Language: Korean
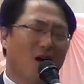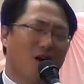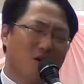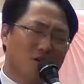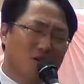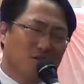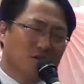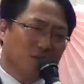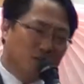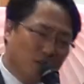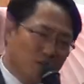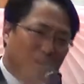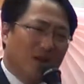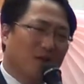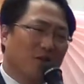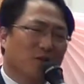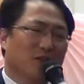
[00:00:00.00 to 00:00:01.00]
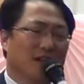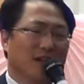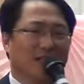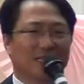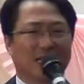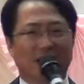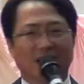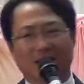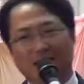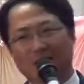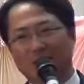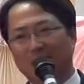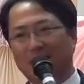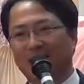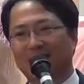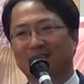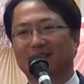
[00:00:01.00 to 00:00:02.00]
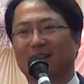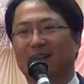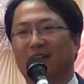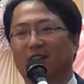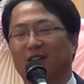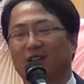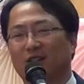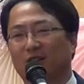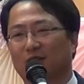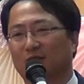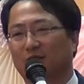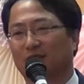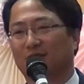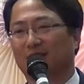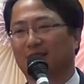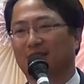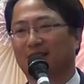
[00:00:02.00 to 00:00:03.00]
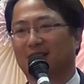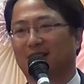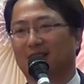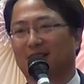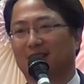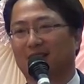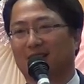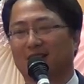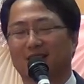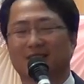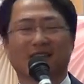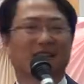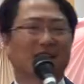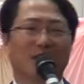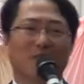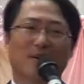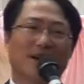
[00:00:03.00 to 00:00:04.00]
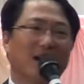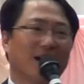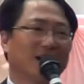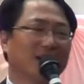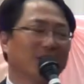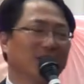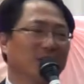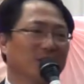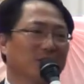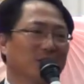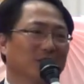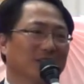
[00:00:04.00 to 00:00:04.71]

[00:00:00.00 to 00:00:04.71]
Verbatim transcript: 헌금 좀 내고 내가 잘했다고 가는 게 아니에요. 그게 예배가 아니에요.